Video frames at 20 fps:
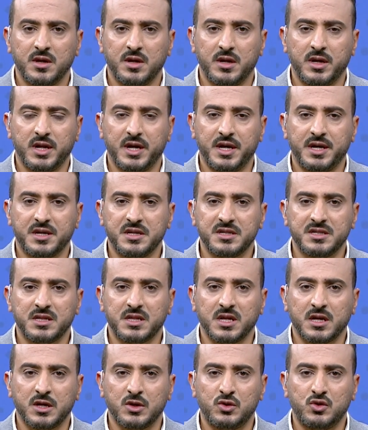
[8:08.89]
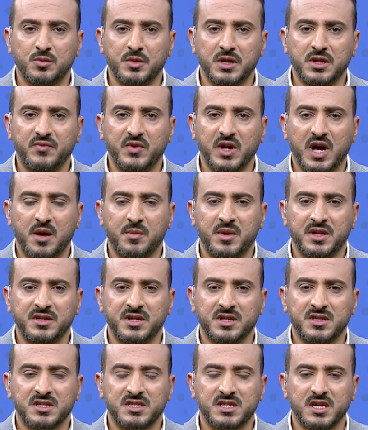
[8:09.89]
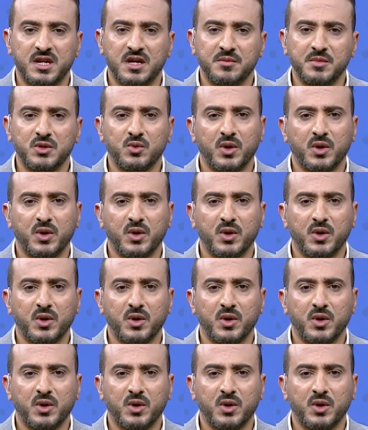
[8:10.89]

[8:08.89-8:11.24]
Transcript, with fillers: إلى إحراز تقدم في عمليات السلام